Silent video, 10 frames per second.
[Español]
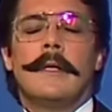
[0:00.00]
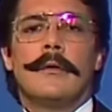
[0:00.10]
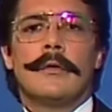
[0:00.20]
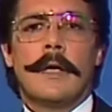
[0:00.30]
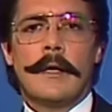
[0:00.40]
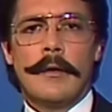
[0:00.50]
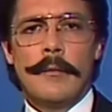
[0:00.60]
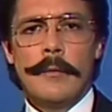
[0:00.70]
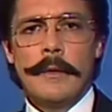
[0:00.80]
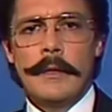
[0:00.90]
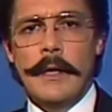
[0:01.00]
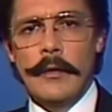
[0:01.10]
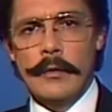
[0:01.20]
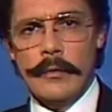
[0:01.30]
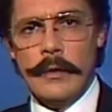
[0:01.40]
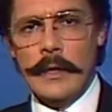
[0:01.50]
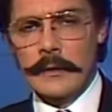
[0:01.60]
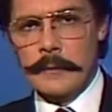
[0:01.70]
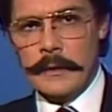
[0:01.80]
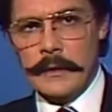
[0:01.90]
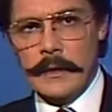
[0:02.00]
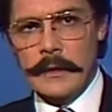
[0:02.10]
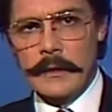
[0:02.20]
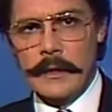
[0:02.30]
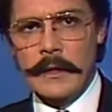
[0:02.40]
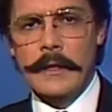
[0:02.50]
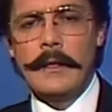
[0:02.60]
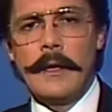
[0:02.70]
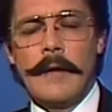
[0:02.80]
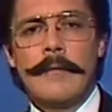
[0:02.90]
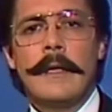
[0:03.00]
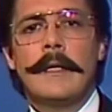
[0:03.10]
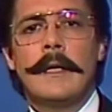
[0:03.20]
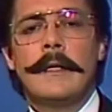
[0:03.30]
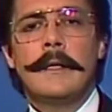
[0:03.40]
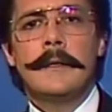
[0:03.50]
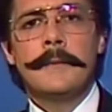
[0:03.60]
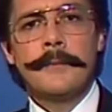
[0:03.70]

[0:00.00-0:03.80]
contar como invitado con el expresidente Rafael Caldera.